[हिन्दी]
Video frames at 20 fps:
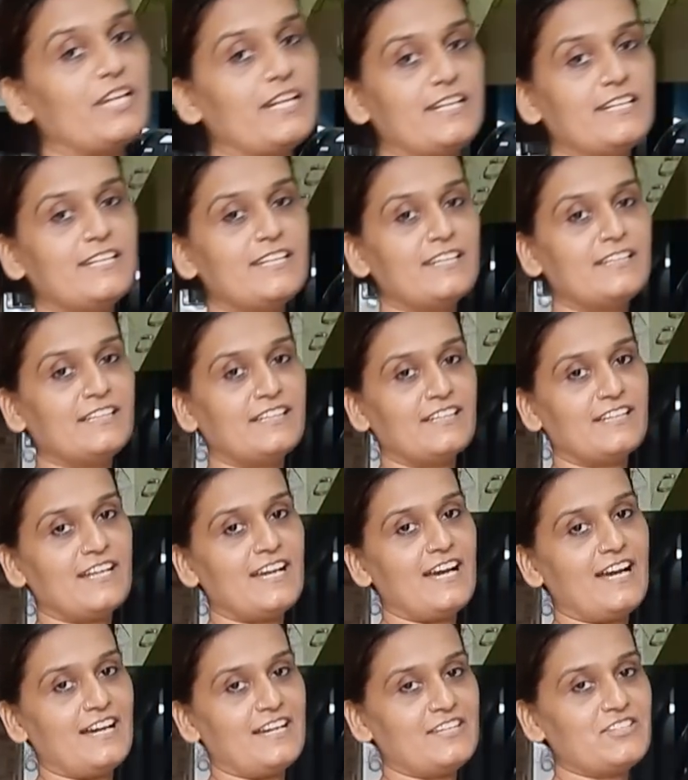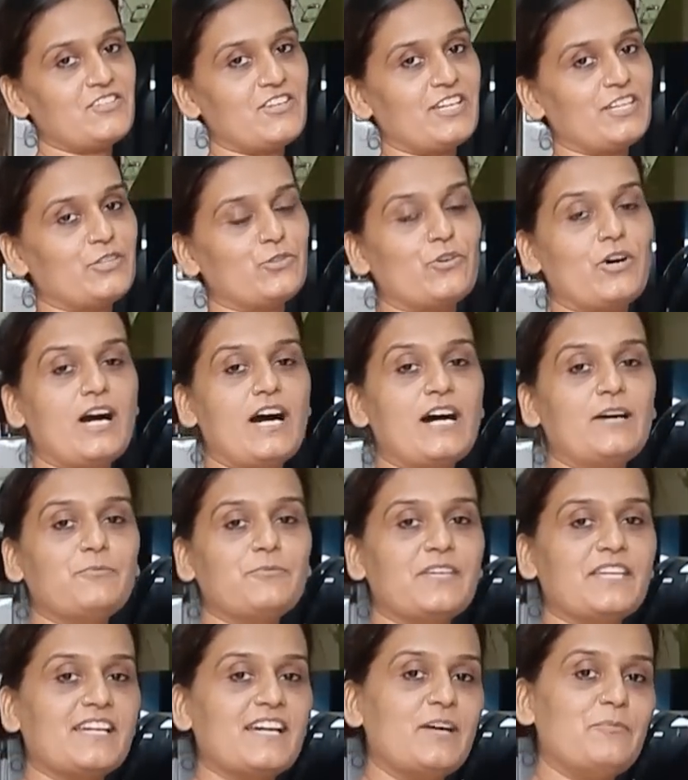एडिटिंग करना आ जाए तो आप
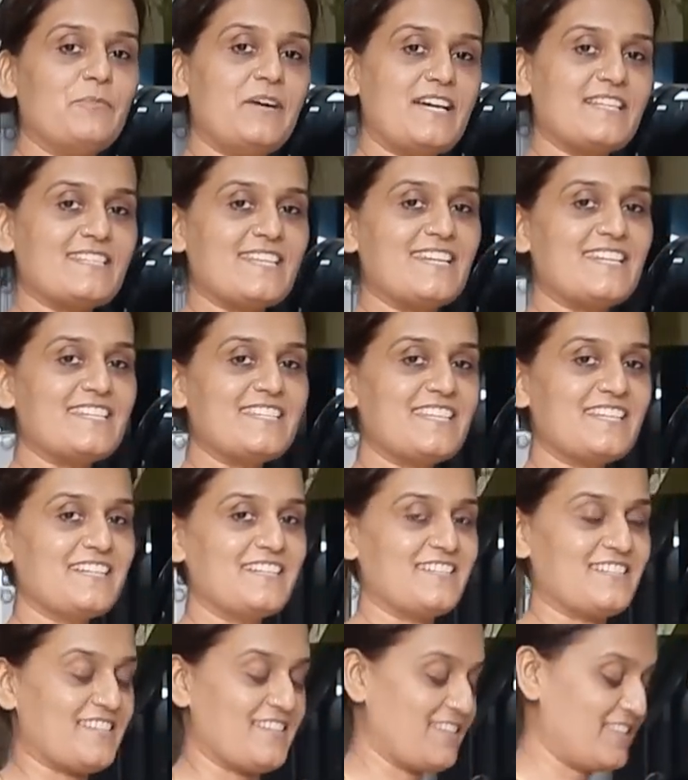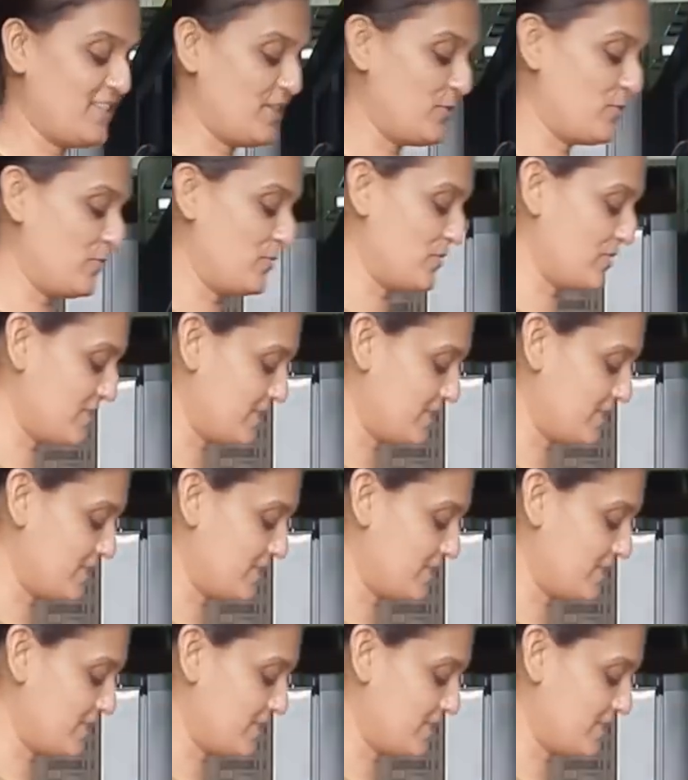ये काम आसानी से कर सकते हो